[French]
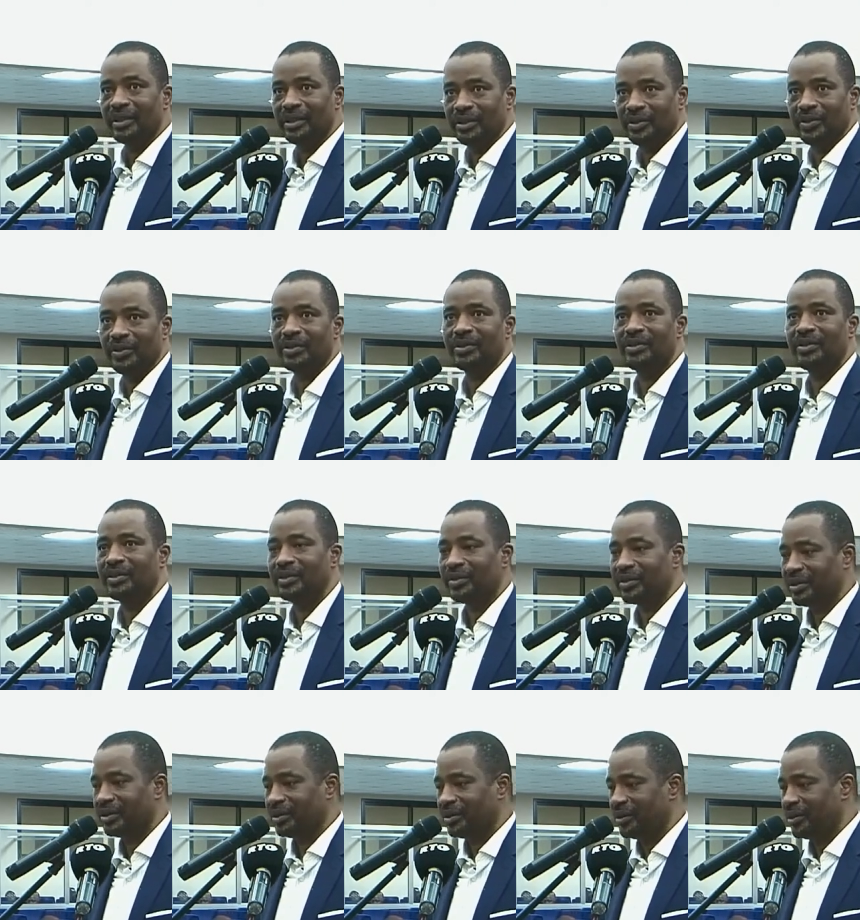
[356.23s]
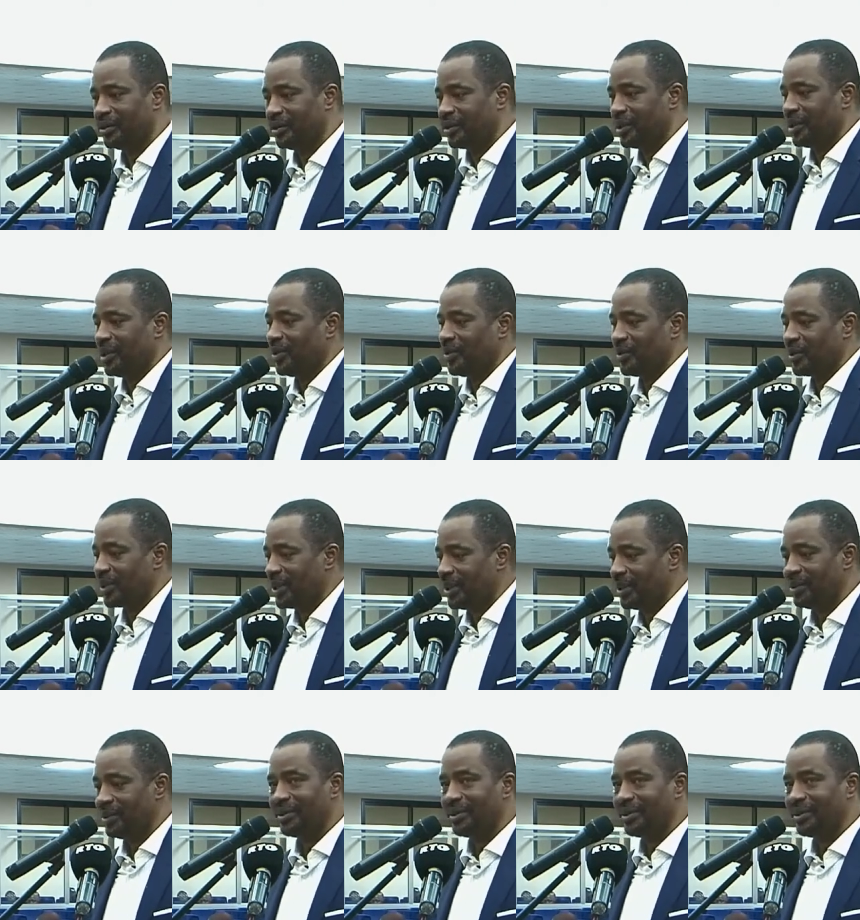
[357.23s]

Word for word: Et donc, si tel est le cas,